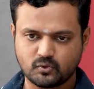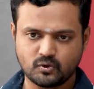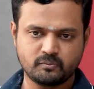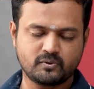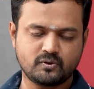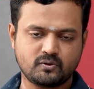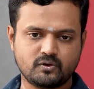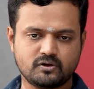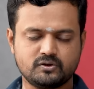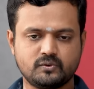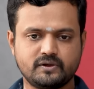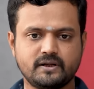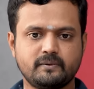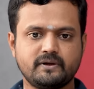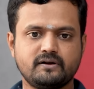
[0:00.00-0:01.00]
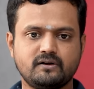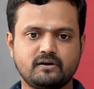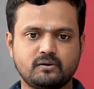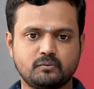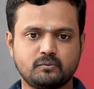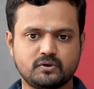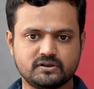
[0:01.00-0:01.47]
குடும்பம் குழந்தை குட்டி அப்படின்னு
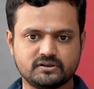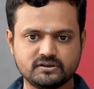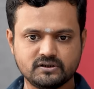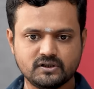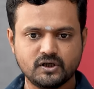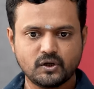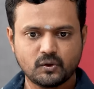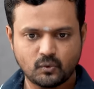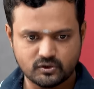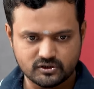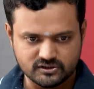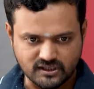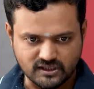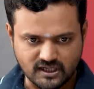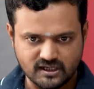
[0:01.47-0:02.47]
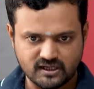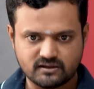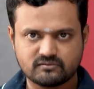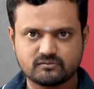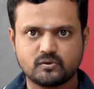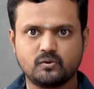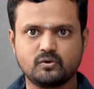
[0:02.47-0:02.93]
இருக்கும் பொழுது ஒரு நல்ல
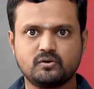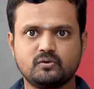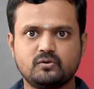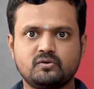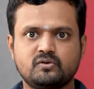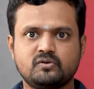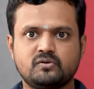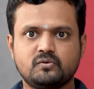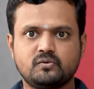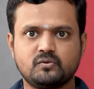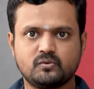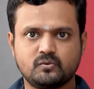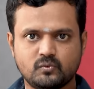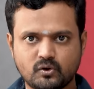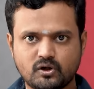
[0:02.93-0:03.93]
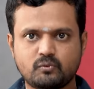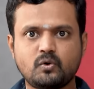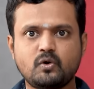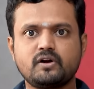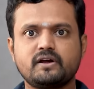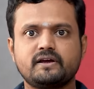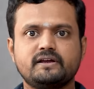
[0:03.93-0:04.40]
ஒரு
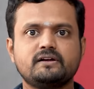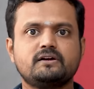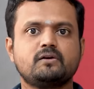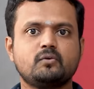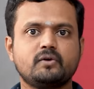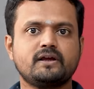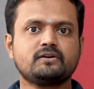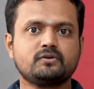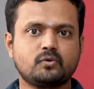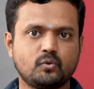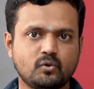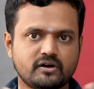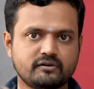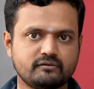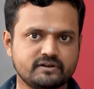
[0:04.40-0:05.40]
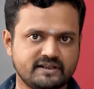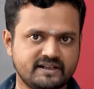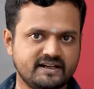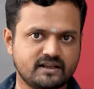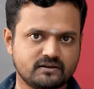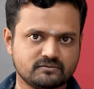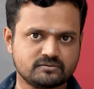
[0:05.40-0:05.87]
உறவோடு இருக்கக்கூடிய அந்த ஒரு உறவு
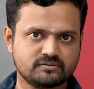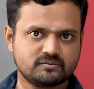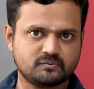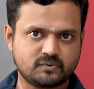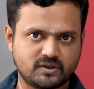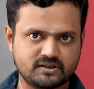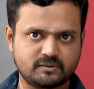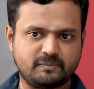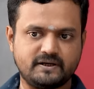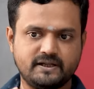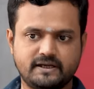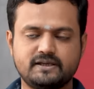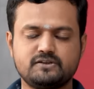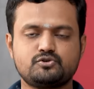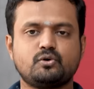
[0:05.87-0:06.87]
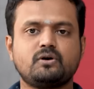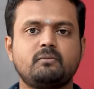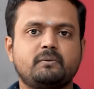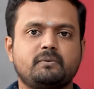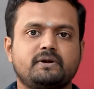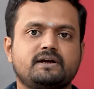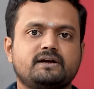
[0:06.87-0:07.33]
இல்லை அந்த படுக்கை
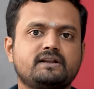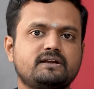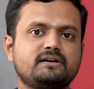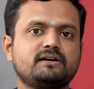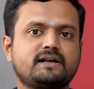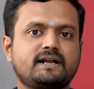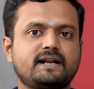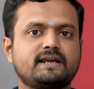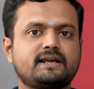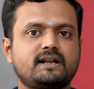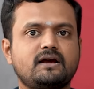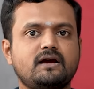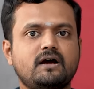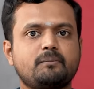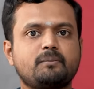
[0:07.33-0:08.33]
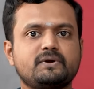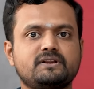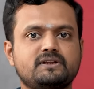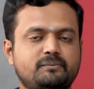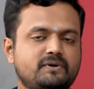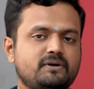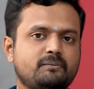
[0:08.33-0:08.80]
சுகம் அப்படிங்கிறது கிடைக்கல அப்போ
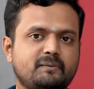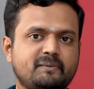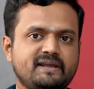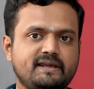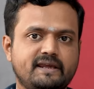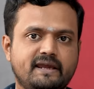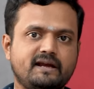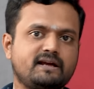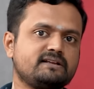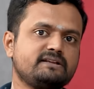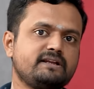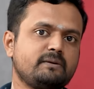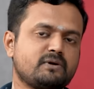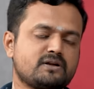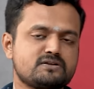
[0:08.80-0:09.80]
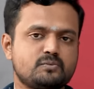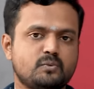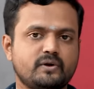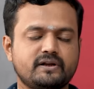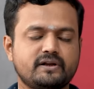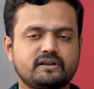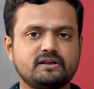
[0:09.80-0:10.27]
இந்த பிறப்பு அப்படியே ஏக்கத்திலேயே மனசு
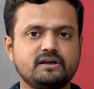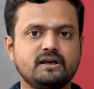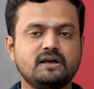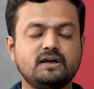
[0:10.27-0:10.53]
போயிடுது